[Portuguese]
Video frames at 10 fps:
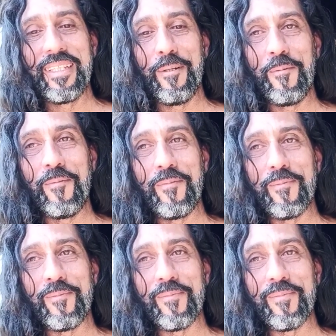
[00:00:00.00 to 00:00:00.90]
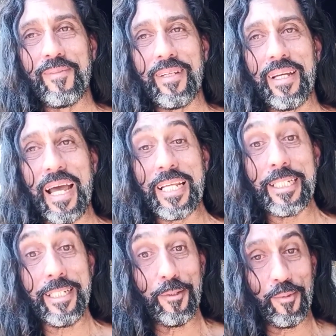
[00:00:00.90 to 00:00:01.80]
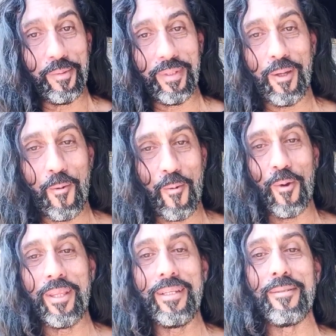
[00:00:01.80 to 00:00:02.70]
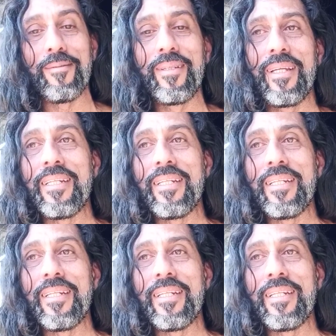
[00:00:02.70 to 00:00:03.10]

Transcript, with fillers: tão agindo e concordando,